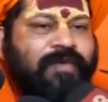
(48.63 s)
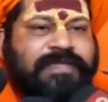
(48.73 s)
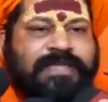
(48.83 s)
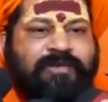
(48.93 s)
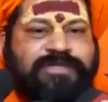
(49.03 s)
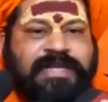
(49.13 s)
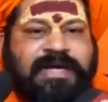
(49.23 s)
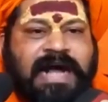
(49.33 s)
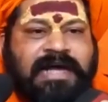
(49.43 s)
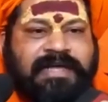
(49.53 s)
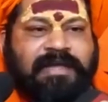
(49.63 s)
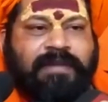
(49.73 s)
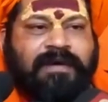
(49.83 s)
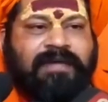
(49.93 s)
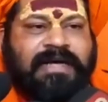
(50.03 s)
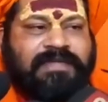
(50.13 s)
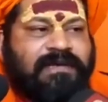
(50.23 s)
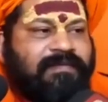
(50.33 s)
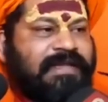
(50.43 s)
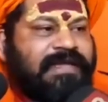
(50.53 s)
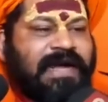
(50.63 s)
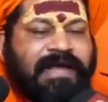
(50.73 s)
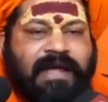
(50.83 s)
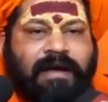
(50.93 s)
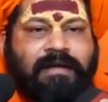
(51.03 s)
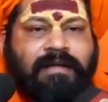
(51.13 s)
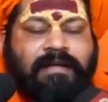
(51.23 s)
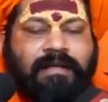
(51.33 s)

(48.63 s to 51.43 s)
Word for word: वैसे उसने कहा कि ये भगवा आतंकवादी आ गया